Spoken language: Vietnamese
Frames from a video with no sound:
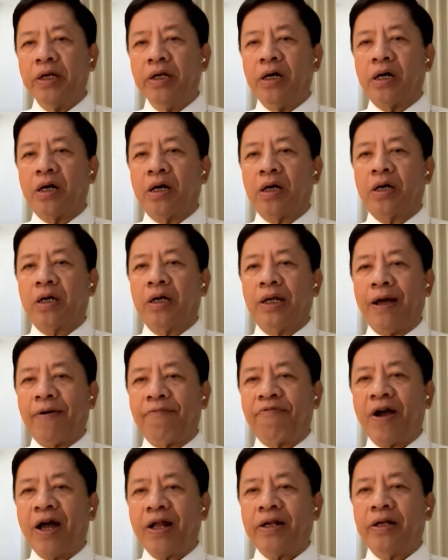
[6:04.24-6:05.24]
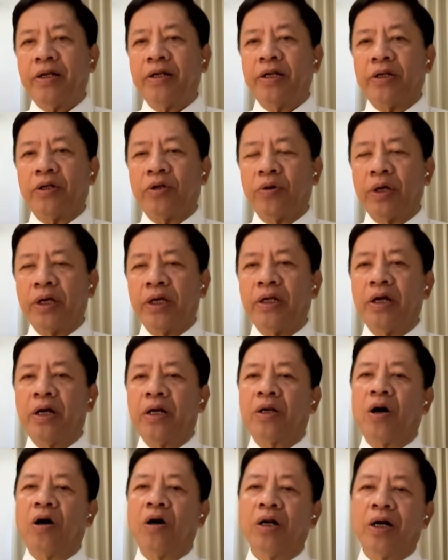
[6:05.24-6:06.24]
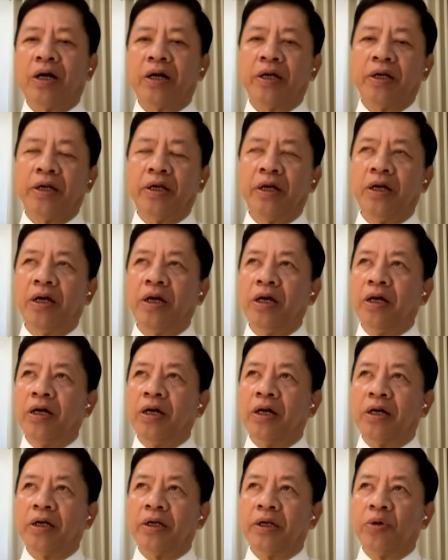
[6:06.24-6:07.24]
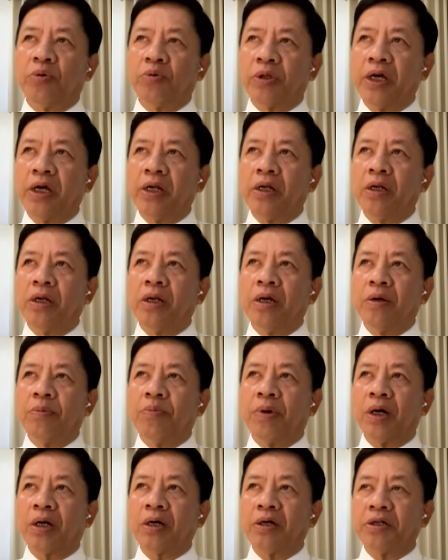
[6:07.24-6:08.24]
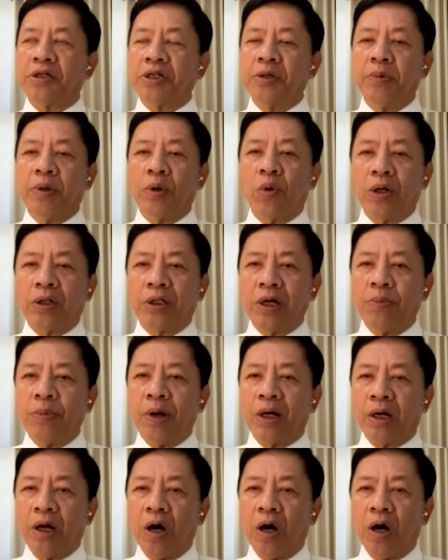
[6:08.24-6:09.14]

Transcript: chế được cái lạm phát thì tôi nghĩ rằng đó là cái uh, ưu tiên mà cử tri Mỹ quan tâm